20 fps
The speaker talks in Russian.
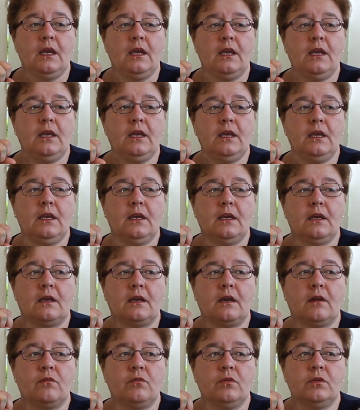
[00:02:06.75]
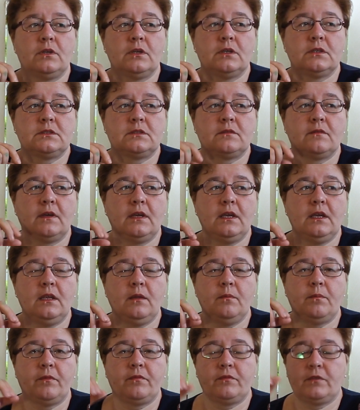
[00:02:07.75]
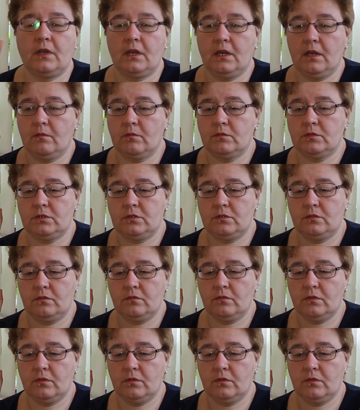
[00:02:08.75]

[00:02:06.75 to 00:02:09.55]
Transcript: и какой-то своей неповторимостью.